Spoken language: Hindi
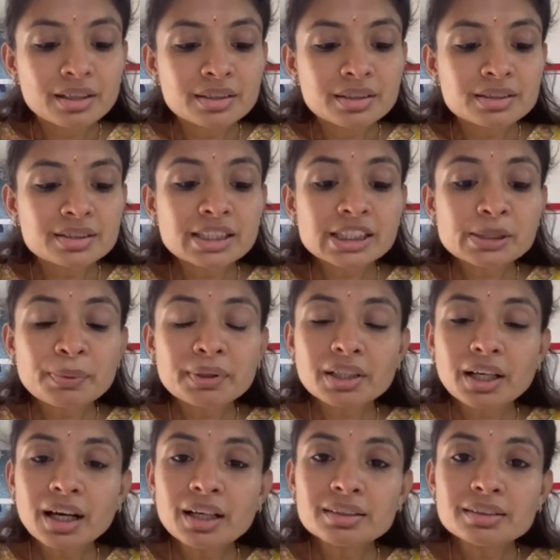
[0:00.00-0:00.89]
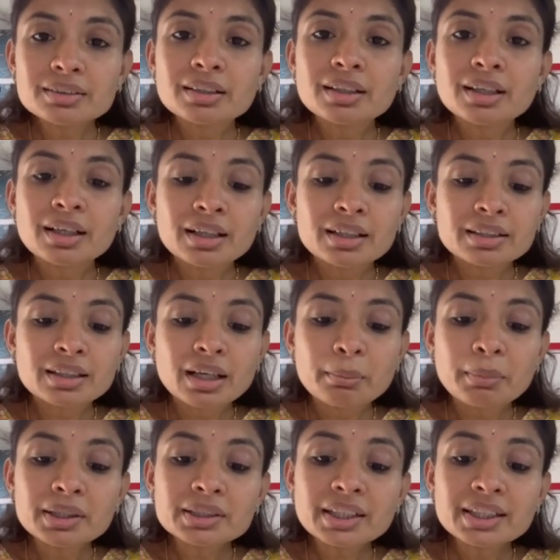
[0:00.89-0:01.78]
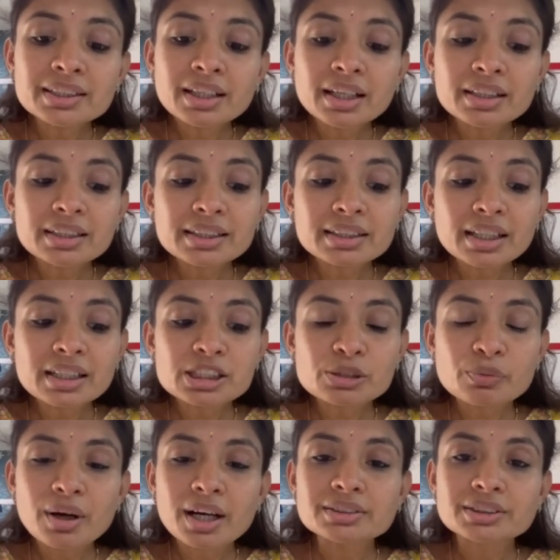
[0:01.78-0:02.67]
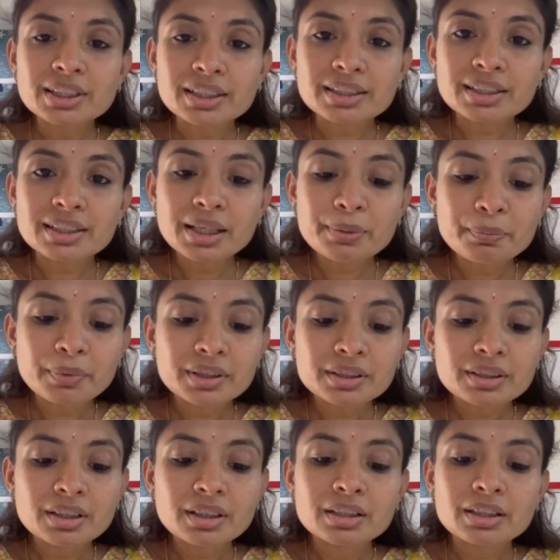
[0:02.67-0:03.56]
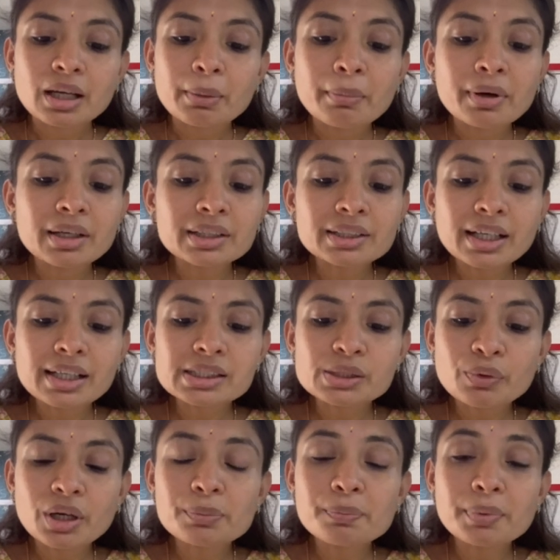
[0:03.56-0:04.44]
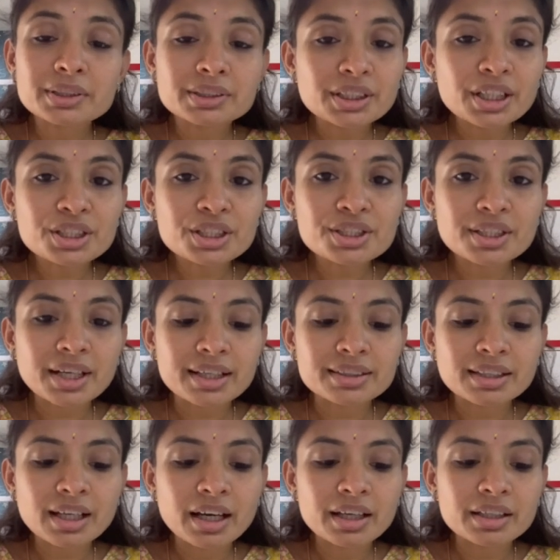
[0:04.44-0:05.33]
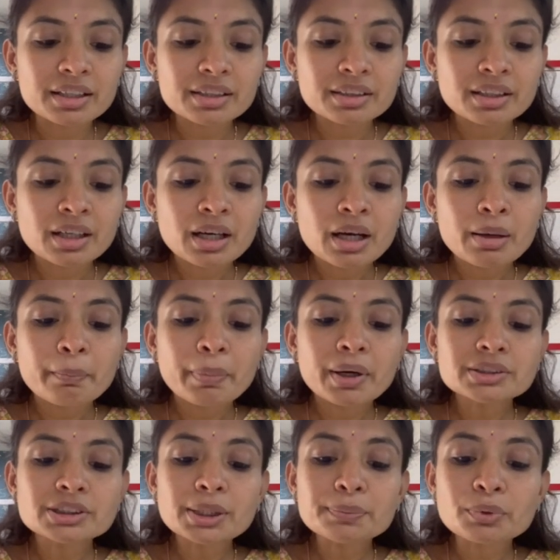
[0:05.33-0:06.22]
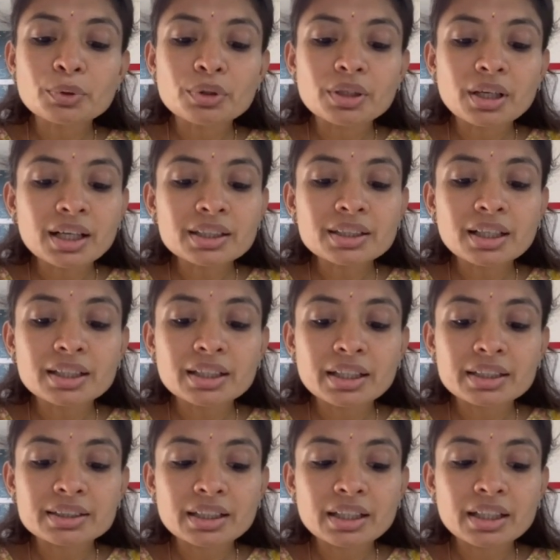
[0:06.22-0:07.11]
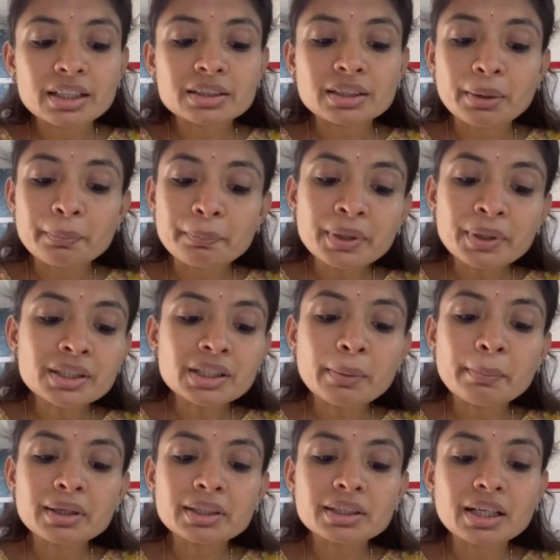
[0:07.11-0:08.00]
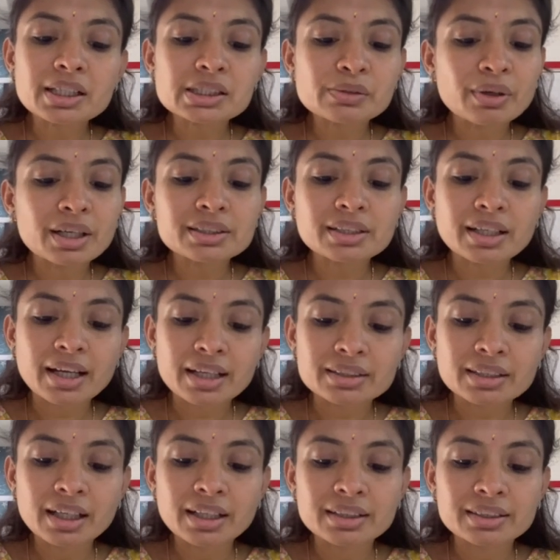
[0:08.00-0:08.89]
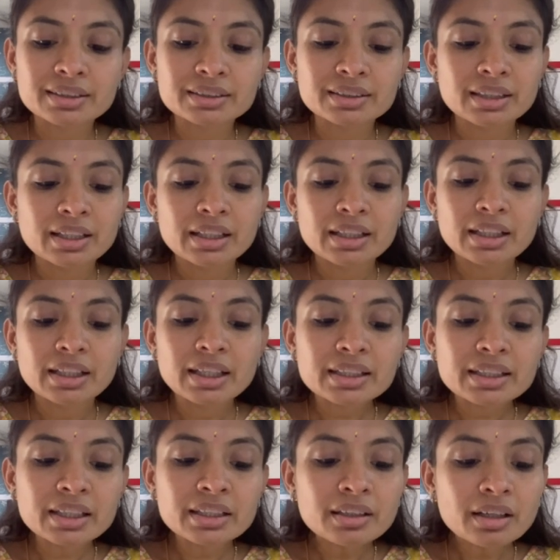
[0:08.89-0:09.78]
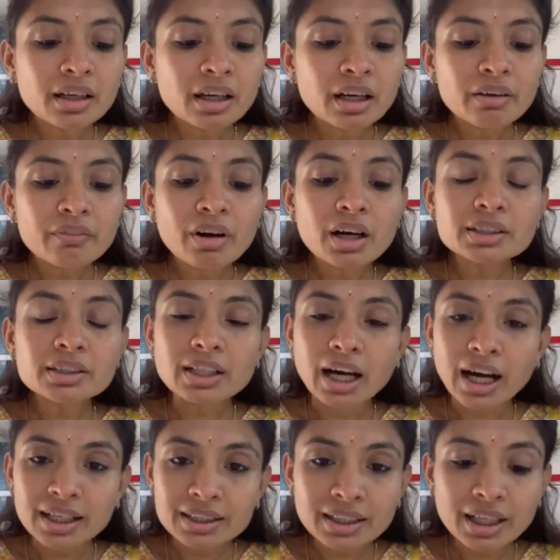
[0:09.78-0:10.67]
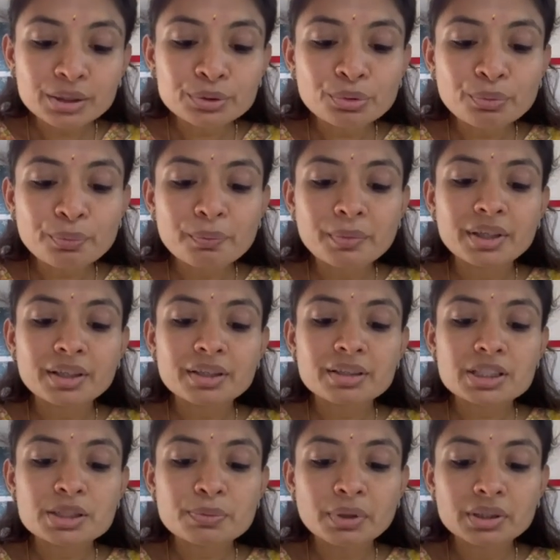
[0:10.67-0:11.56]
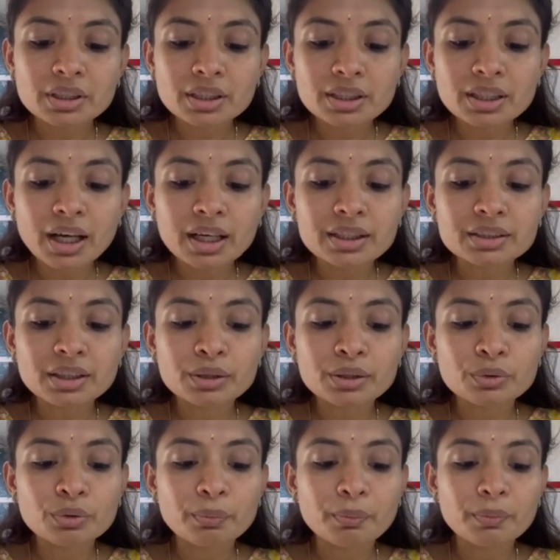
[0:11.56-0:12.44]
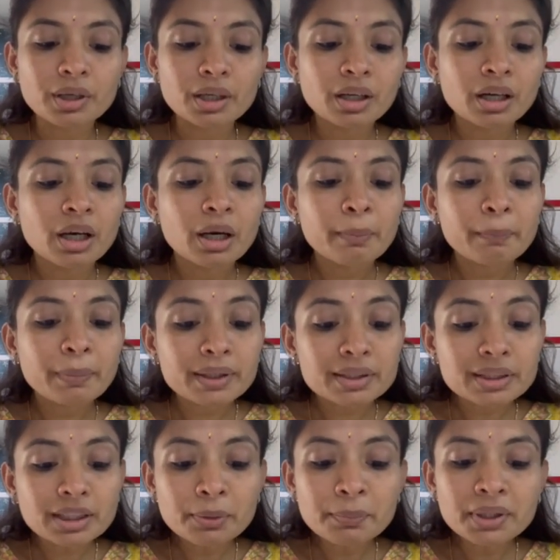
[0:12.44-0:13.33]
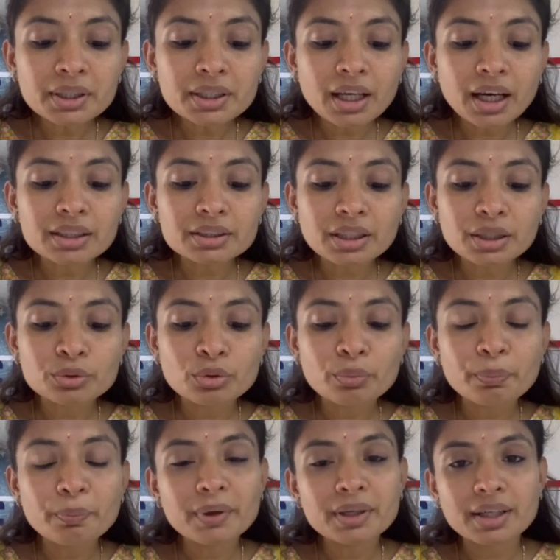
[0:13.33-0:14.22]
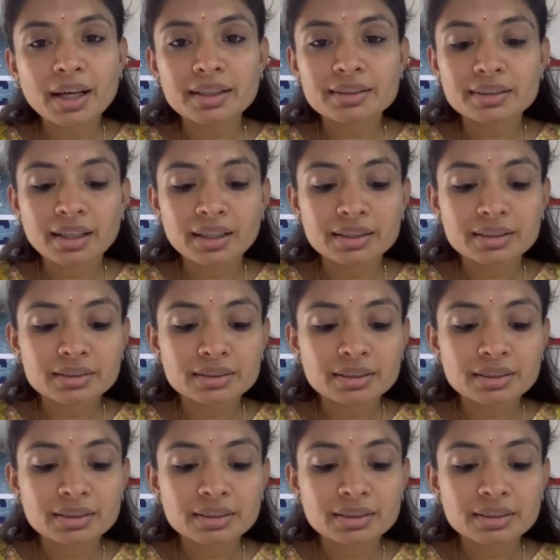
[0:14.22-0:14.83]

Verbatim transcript: जिस प्रकार नमक की डली का स्वाद चखने पर नमक का स्वाद प्रत्यक्ष रहता है पर जब कुल्ला कर लेते हैं तब भी नमक का स्वाद रहता है लेकिन वह धारणा रूप में स्मृति ज्ञान के रूप में प्रत्यभि ज्ञान के रूप में रहता है